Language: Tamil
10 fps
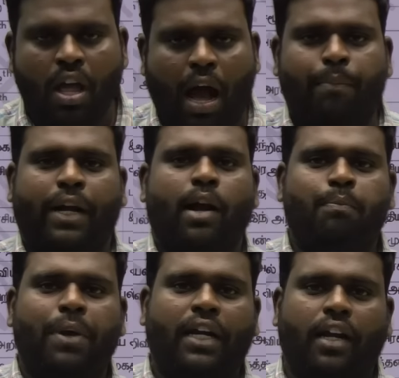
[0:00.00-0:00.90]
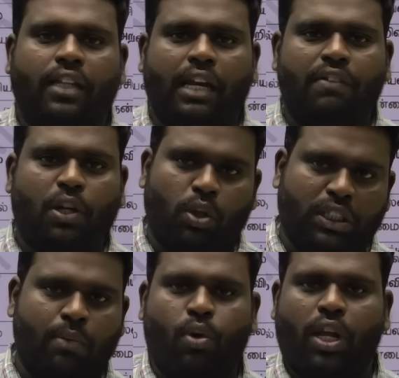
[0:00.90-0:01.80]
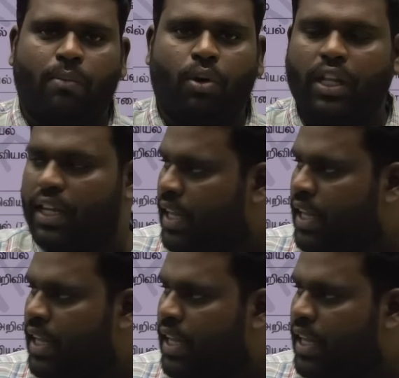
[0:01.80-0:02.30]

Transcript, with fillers: அப்ப கம்ப்ளீட்டா அந்த இருபது கொஸ்டினை முடிக்கும் போது